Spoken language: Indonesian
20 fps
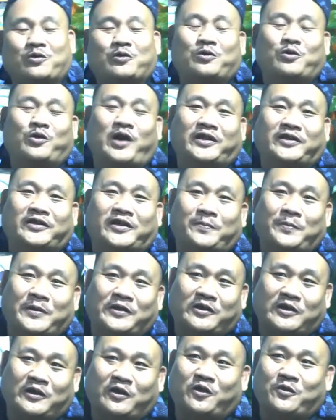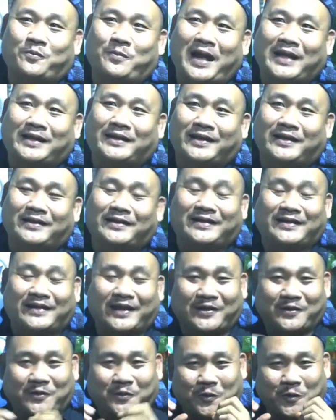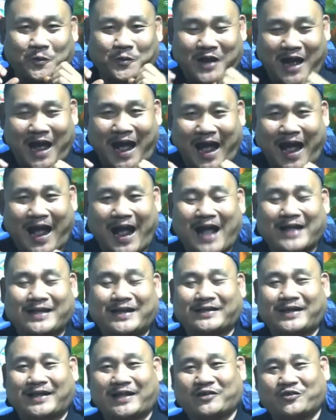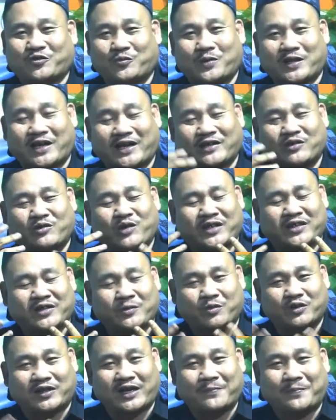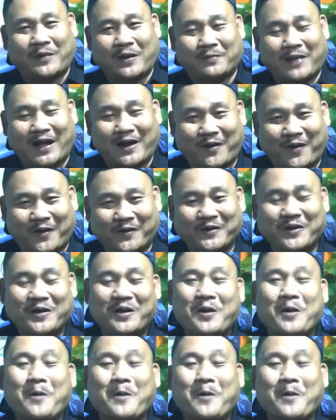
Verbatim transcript: Lugas TV Cilegon, Banten tentunya ada narasumber yang juga disebutkan Pak Blangkon.